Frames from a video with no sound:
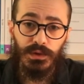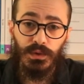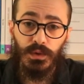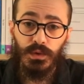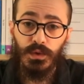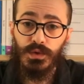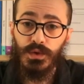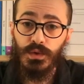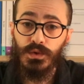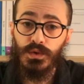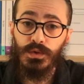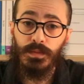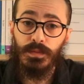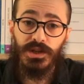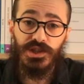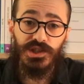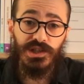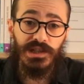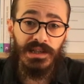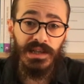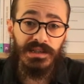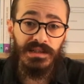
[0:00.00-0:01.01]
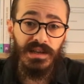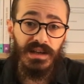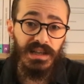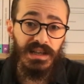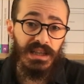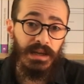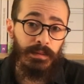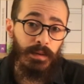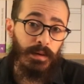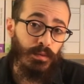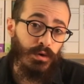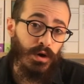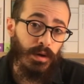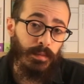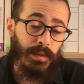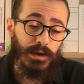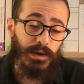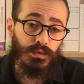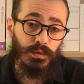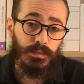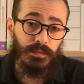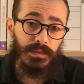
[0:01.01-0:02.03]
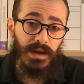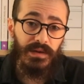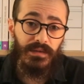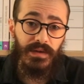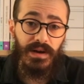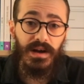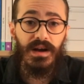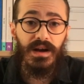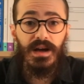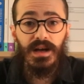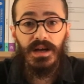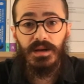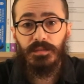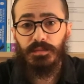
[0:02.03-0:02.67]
1935 yılında Taranta Tarantababu'ya mektuplar ve